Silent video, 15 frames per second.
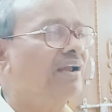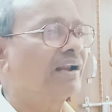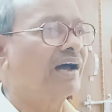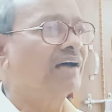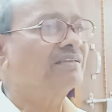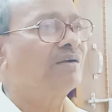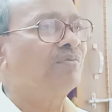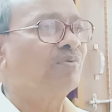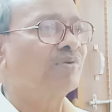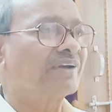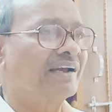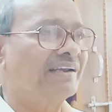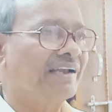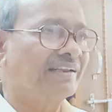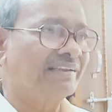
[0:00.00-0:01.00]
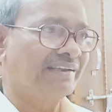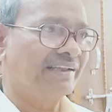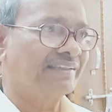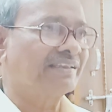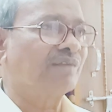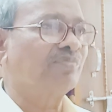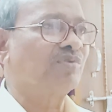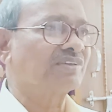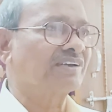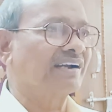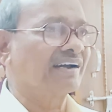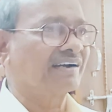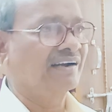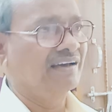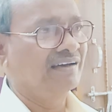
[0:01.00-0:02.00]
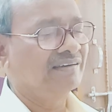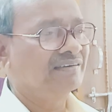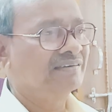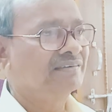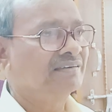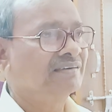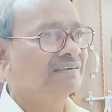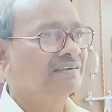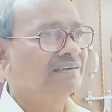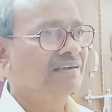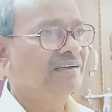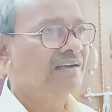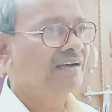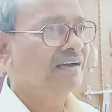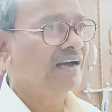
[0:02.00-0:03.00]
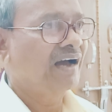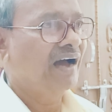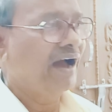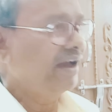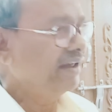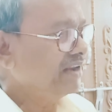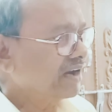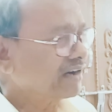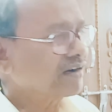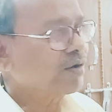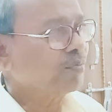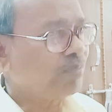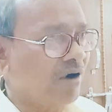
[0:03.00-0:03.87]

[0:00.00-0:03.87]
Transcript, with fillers: మళ్ళీ రాత్రిపూట అయినా నిద్రపోతాడు అక్కడ ఆయన అక్కడికి